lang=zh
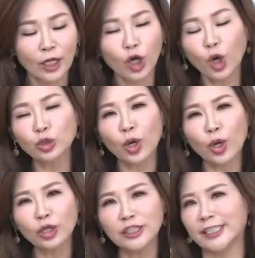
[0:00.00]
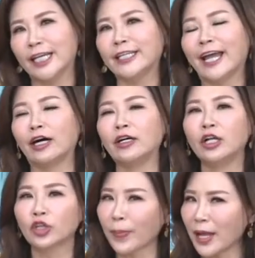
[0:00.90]
沟通协调，
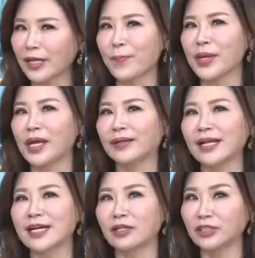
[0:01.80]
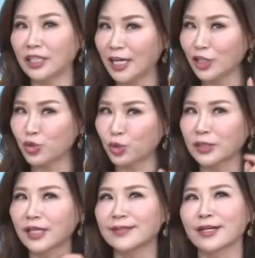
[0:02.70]
都不要等别人来找你，你要主
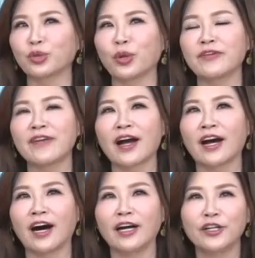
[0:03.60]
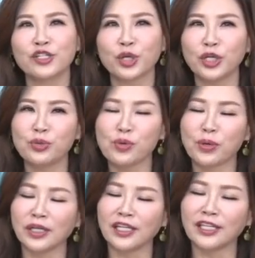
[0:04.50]
动找对方哈、哦。所以，如
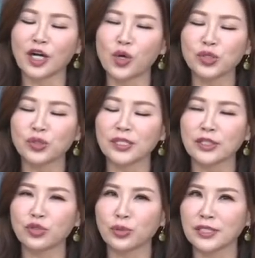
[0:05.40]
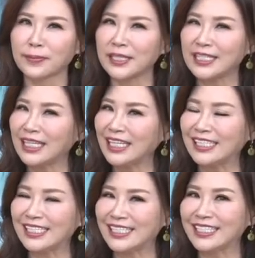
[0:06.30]
果你的工作是做什么心
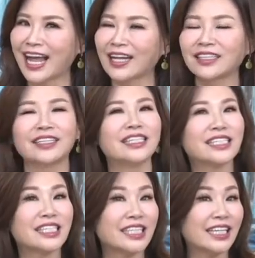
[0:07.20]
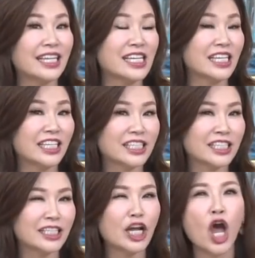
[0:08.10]
理咨商的，你是心理医
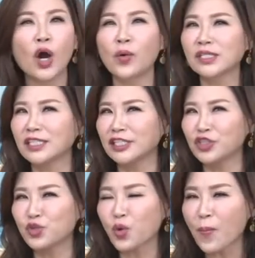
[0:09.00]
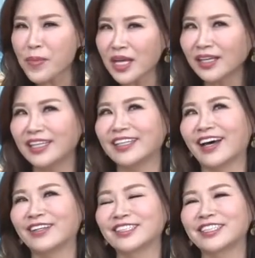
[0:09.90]
师，或者你是做命理的
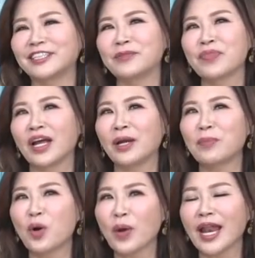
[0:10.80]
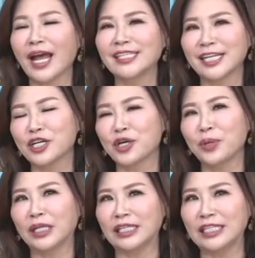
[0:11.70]
老师，那么未来这一个
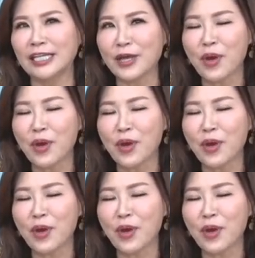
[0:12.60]
月你的人